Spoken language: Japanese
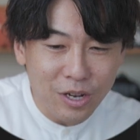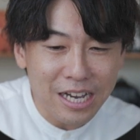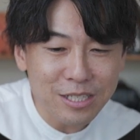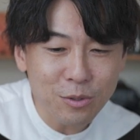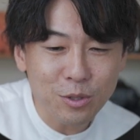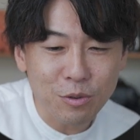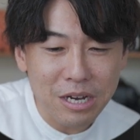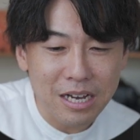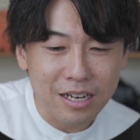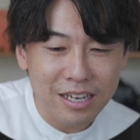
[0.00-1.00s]
解像度
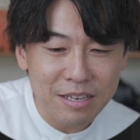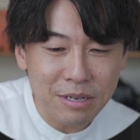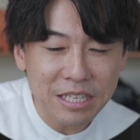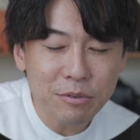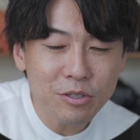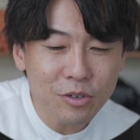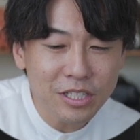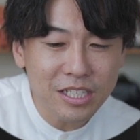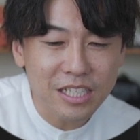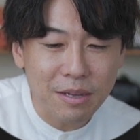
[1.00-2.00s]
は、え今2分の
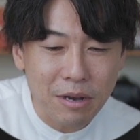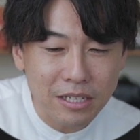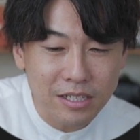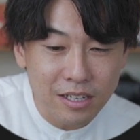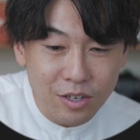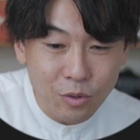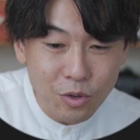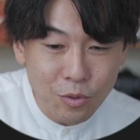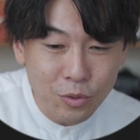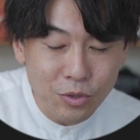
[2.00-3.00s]
1にしてますこれ
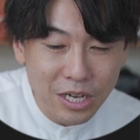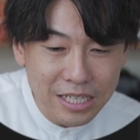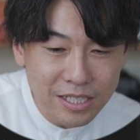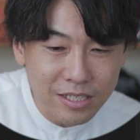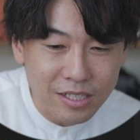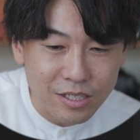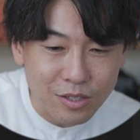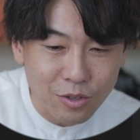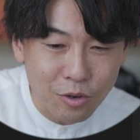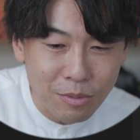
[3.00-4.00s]
をフル画質にす
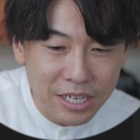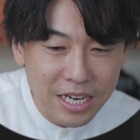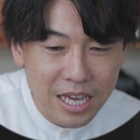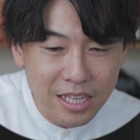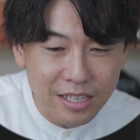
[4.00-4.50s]
るとまあ綺麗な